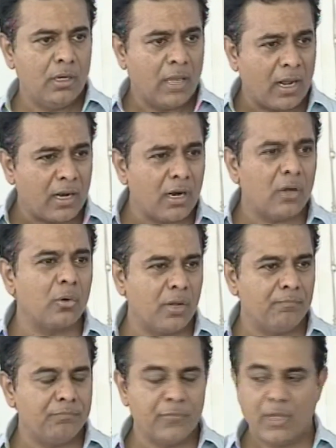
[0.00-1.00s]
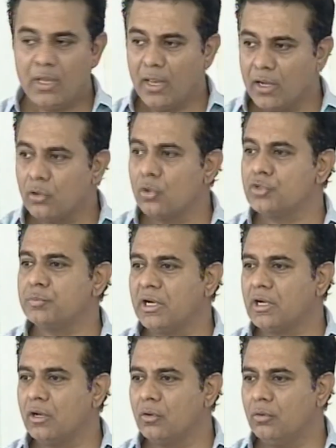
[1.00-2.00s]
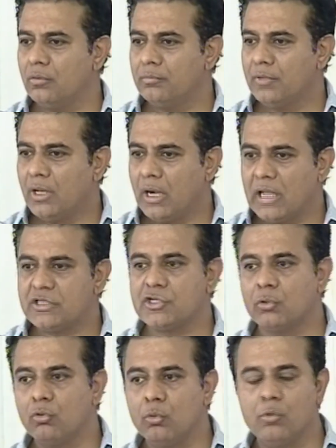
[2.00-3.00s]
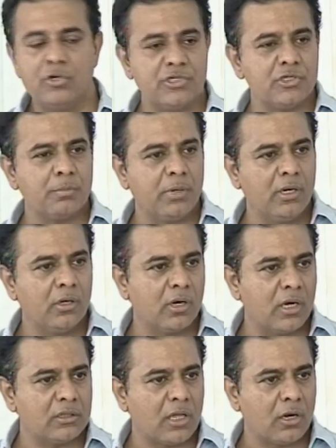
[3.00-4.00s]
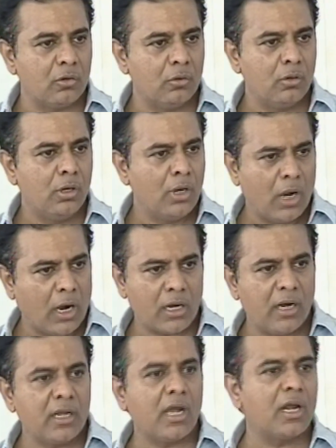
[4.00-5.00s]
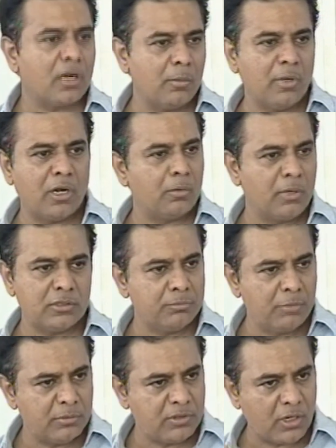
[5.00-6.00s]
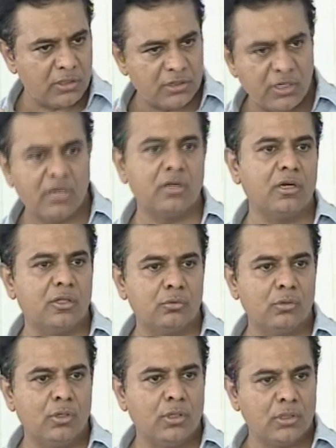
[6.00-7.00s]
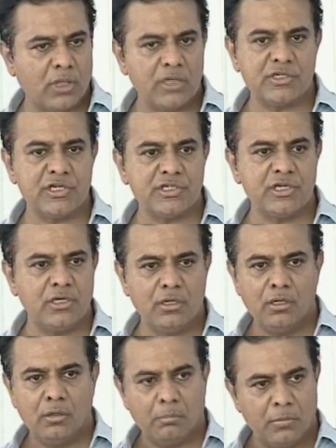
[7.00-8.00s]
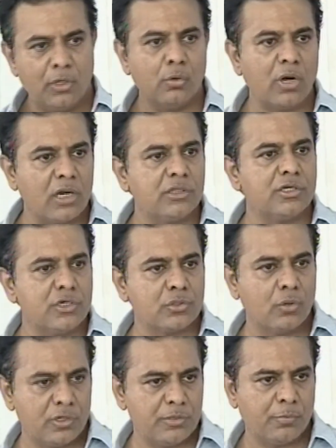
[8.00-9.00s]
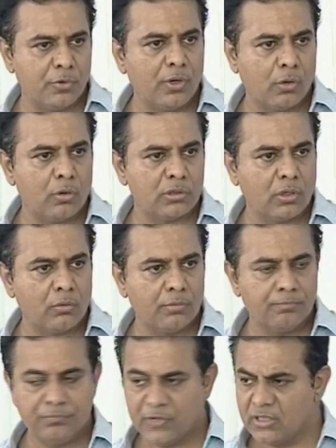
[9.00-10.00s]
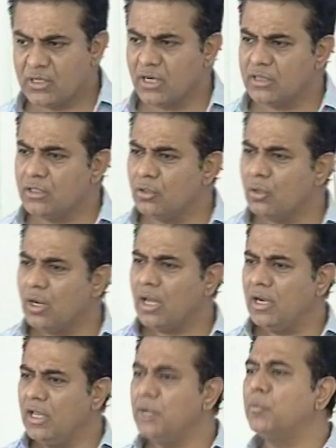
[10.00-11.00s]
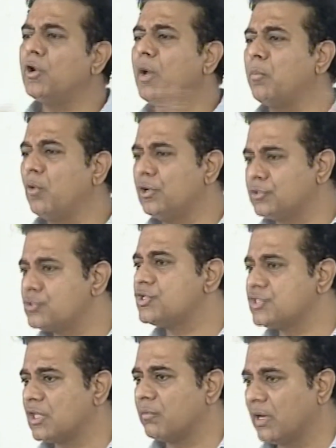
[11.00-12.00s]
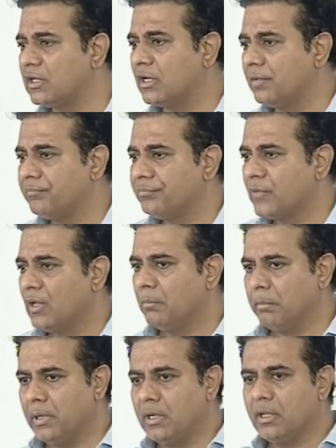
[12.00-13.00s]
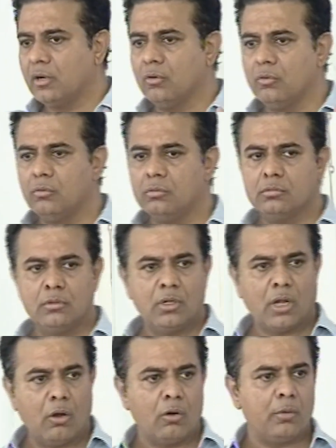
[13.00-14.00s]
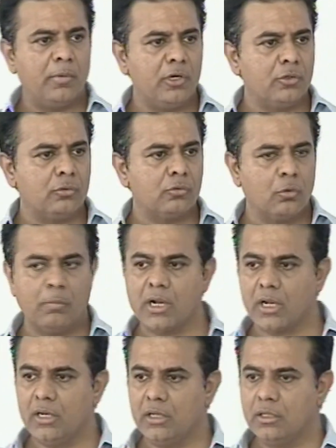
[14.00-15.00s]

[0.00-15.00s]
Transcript: ఎక్కడా కూడా ఎంక్రోచ్మెంట్లనో లేకపోతే చెరువులు బూడి చేసి బిల్డింగులు కడతారనో అట్లాంటి కార్యక్రమాలకు మాత్రం మేము తెర తీయడం లేదు దయచేసి మీరు కూడా అర్థం చేసుకోవాలని చెప్పి నేను కోరుతా ఉన్నాను ఎందుకంటే దీనిలో లేనిపోయిన అపోహలు సృష్టిస్తారు వెంటనే బిల్డర్లు గవర్నమెంటు కుమ్మక్కై